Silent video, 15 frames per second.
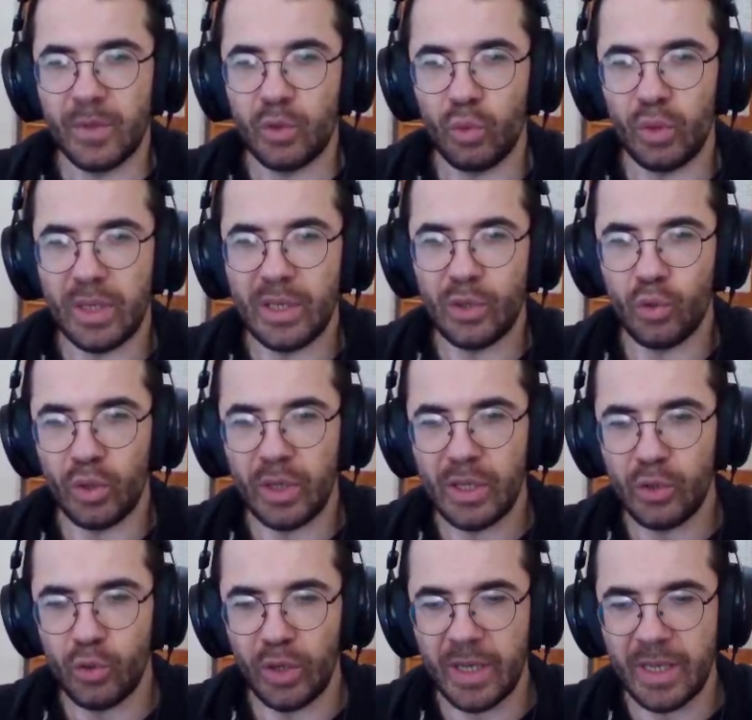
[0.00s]
Çok iyiyiz, çok
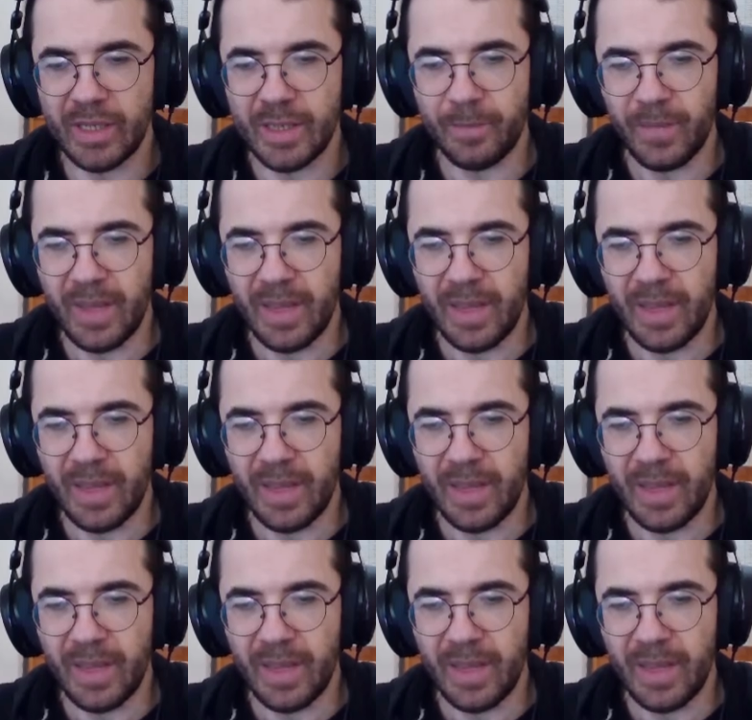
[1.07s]
iyiyiz, çok iyiyiz.